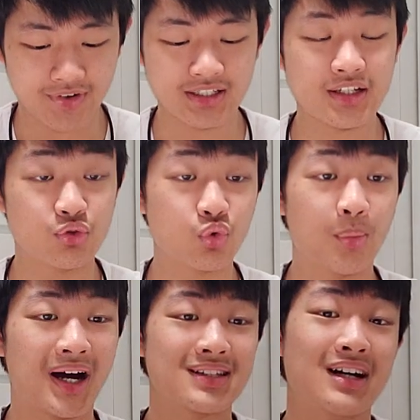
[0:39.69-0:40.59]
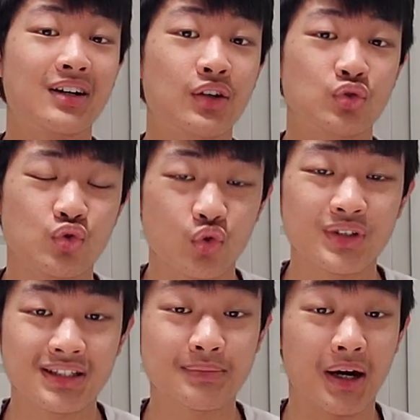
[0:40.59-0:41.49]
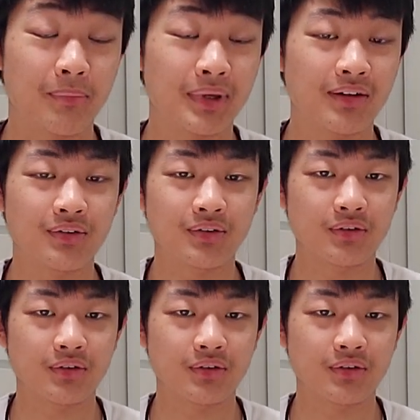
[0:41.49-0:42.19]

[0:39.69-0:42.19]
反正你如果把它藏到桌子旁边，